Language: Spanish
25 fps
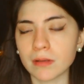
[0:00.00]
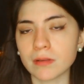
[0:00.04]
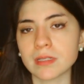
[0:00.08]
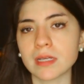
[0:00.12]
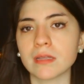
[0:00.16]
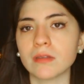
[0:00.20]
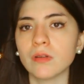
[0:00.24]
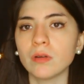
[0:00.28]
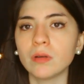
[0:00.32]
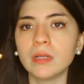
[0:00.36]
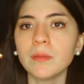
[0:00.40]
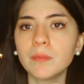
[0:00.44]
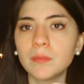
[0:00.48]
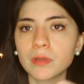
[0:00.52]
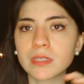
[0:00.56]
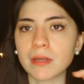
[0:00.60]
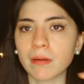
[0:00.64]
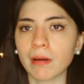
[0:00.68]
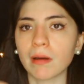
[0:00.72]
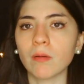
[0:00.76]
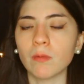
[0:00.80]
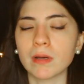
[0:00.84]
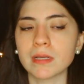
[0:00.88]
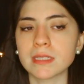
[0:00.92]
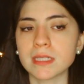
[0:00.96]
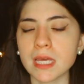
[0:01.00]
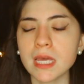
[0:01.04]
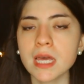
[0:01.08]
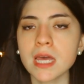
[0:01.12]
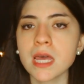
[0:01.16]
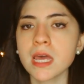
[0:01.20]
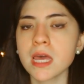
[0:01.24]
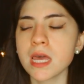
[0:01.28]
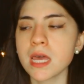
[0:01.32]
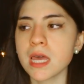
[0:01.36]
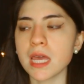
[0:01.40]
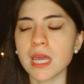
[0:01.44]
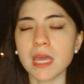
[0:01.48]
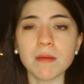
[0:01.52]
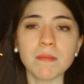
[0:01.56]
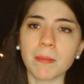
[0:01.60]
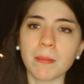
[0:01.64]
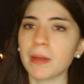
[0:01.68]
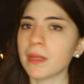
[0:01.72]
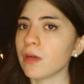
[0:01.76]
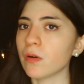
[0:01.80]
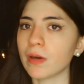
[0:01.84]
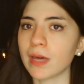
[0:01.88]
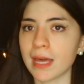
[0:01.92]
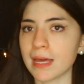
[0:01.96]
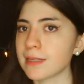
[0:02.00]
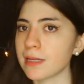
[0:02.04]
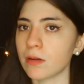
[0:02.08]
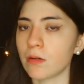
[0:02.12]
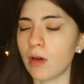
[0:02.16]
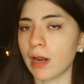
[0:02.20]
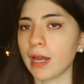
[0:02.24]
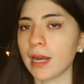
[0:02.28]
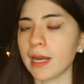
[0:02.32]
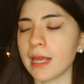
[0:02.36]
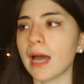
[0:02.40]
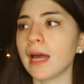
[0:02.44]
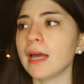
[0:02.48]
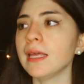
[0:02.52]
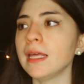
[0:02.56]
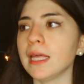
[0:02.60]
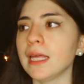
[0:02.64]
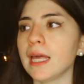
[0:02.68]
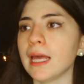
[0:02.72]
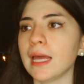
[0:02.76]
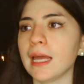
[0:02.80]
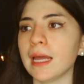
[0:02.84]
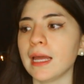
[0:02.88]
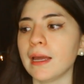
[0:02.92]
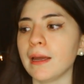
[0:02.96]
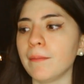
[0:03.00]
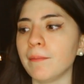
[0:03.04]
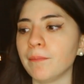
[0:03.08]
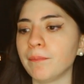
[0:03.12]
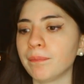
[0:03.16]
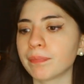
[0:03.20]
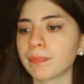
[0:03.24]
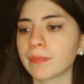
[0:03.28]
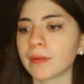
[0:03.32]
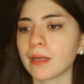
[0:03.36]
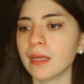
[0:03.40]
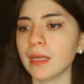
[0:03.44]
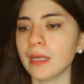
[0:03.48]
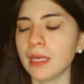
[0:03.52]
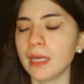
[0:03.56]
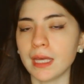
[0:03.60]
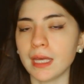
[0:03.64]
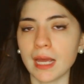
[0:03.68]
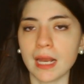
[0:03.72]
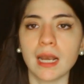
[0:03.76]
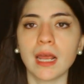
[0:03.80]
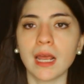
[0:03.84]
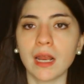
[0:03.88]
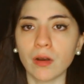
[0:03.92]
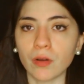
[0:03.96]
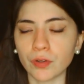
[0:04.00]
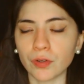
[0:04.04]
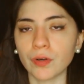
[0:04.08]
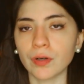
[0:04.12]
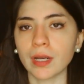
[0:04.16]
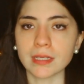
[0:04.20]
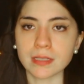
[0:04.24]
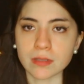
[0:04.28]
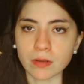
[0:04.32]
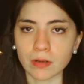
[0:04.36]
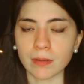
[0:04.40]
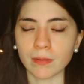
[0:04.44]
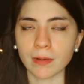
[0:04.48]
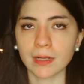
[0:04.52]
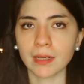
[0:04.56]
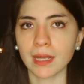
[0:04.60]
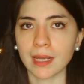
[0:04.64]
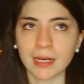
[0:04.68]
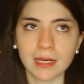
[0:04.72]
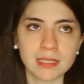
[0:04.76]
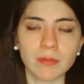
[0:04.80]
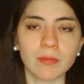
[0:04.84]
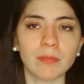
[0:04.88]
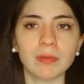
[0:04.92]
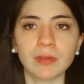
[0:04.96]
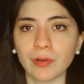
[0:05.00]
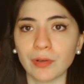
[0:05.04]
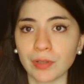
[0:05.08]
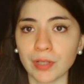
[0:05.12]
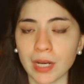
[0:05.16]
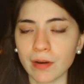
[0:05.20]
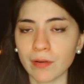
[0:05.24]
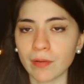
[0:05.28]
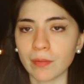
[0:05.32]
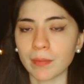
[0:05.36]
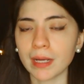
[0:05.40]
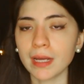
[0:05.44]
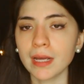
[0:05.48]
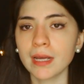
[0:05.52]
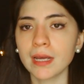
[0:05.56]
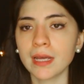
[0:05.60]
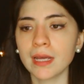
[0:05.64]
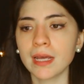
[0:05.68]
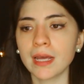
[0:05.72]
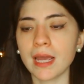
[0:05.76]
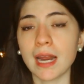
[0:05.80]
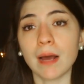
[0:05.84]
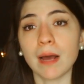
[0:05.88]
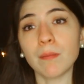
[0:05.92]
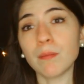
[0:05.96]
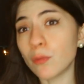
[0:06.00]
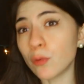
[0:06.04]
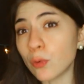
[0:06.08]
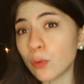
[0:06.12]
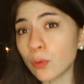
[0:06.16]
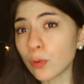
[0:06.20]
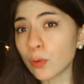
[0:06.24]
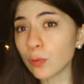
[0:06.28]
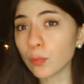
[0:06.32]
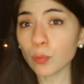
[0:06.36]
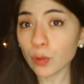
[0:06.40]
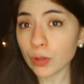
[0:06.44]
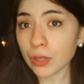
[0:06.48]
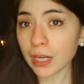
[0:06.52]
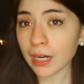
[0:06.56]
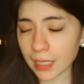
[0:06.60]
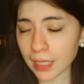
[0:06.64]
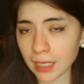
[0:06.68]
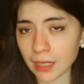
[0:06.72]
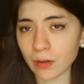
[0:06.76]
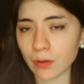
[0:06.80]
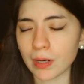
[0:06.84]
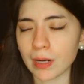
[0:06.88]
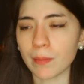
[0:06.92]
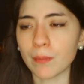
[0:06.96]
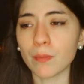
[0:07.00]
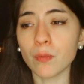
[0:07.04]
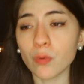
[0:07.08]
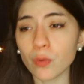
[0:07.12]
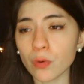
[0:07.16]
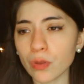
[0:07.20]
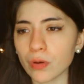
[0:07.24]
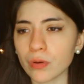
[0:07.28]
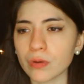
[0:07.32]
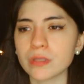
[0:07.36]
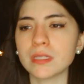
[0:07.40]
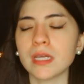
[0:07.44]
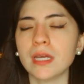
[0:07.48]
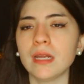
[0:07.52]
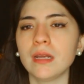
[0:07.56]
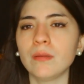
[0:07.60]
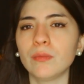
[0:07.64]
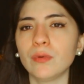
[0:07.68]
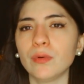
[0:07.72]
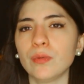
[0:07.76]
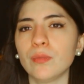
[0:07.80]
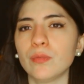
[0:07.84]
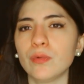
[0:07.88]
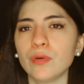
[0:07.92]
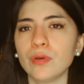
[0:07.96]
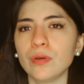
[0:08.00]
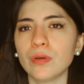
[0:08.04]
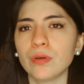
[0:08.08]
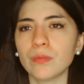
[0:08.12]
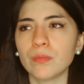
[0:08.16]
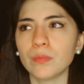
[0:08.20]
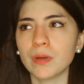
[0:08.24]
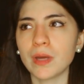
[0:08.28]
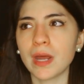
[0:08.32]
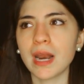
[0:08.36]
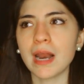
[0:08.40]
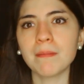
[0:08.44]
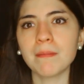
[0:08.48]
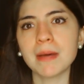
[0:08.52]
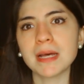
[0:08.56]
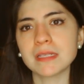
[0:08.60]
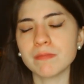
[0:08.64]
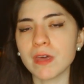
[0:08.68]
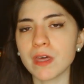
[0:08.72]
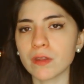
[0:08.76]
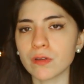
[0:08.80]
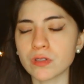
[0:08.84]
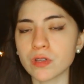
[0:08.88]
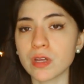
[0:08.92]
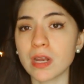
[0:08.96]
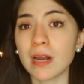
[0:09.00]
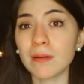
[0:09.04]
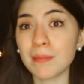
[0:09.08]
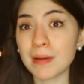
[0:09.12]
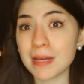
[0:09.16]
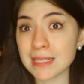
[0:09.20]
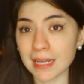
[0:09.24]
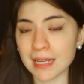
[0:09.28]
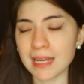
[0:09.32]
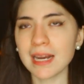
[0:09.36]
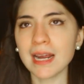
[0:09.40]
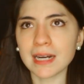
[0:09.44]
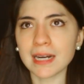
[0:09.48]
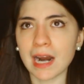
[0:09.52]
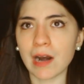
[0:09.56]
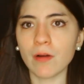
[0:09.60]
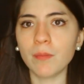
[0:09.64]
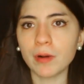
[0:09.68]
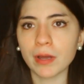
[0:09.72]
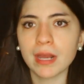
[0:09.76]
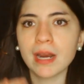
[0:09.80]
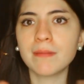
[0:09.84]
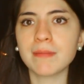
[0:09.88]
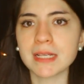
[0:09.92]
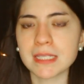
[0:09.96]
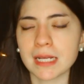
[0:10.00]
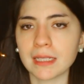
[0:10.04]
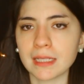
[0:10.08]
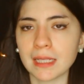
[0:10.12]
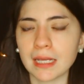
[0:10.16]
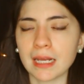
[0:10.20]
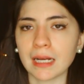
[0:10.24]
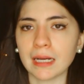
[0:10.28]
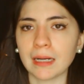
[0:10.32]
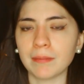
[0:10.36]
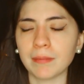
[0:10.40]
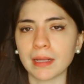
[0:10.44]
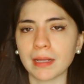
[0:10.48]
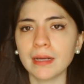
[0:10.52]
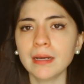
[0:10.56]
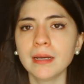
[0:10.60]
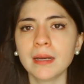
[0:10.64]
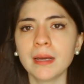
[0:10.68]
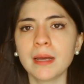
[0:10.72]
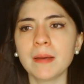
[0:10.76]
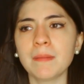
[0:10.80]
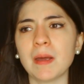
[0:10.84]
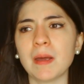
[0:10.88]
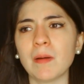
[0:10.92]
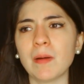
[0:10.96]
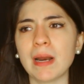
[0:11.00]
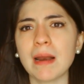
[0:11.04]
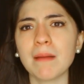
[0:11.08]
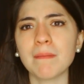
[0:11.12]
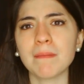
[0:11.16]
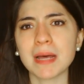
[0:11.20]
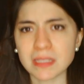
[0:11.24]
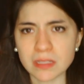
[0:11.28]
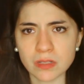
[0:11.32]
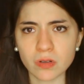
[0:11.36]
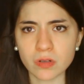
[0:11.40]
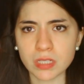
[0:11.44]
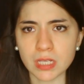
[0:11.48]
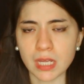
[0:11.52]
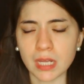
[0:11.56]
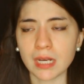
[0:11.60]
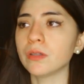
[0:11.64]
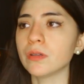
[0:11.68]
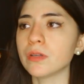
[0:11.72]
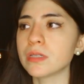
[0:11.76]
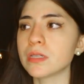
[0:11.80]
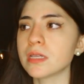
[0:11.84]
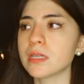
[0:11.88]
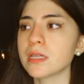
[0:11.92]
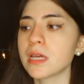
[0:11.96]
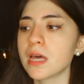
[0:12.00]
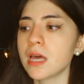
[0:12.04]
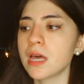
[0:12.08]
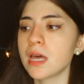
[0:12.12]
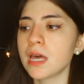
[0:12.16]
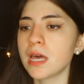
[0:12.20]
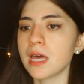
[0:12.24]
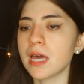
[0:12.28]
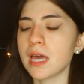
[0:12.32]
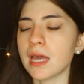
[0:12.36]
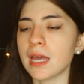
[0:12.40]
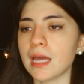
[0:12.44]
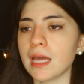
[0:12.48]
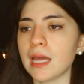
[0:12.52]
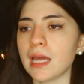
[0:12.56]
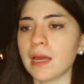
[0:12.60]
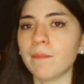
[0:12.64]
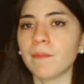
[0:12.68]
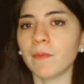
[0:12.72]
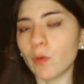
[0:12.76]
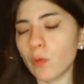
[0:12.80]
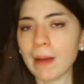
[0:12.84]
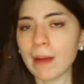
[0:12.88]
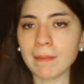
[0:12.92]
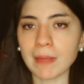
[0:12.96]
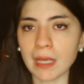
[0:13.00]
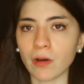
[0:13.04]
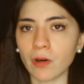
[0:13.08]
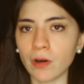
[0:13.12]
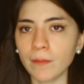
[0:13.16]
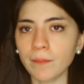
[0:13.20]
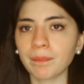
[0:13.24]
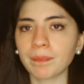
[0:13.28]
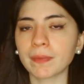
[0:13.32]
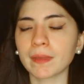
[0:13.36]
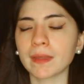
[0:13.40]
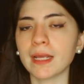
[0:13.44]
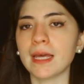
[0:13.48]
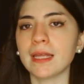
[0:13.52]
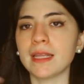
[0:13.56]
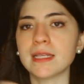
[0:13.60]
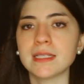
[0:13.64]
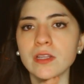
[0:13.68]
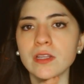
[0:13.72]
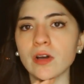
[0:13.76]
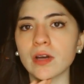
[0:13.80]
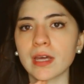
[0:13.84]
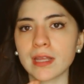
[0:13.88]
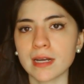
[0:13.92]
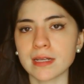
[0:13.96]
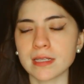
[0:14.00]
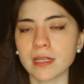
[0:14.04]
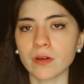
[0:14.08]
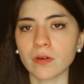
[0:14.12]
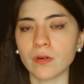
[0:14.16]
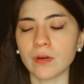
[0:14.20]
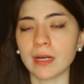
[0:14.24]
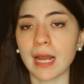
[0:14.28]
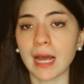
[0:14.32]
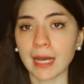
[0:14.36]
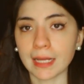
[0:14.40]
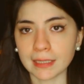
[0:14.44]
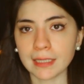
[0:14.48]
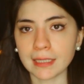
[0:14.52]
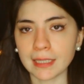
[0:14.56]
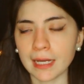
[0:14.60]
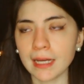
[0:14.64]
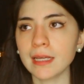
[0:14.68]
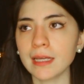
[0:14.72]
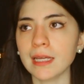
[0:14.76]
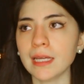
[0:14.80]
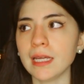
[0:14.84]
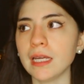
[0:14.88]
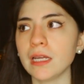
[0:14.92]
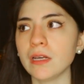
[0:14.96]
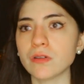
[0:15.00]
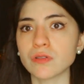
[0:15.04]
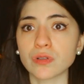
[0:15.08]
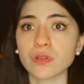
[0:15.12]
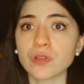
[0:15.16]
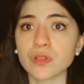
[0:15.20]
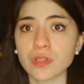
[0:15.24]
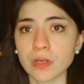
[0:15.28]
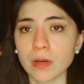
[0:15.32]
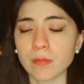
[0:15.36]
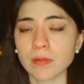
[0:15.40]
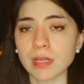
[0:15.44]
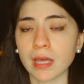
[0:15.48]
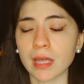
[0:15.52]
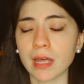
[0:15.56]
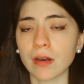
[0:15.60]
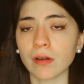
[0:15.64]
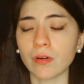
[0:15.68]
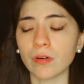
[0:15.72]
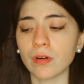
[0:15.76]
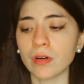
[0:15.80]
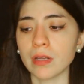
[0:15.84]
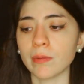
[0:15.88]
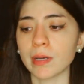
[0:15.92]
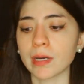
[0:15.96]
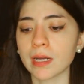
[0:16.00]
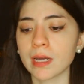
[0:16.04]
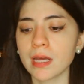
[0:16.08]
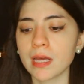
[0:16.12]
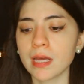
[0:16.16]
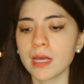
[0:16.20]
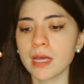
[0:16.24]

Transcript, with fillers: O sea, todo el tiempo estaba como así. Y mamá dijo que esa no la quería y que y que el, otro, que es Oliver, que en ese momento no tenía nombre, era muy, muy tranquilo, era muy dócil, muy, muy... Era el más miedoso, era el más... Era raro porque era el más grande de la camada, pero era el más dócil. Entonces, eh, un amigo eh, decidió quedarse con la gatita y nosotros nos íbamos a quedar con Oliver.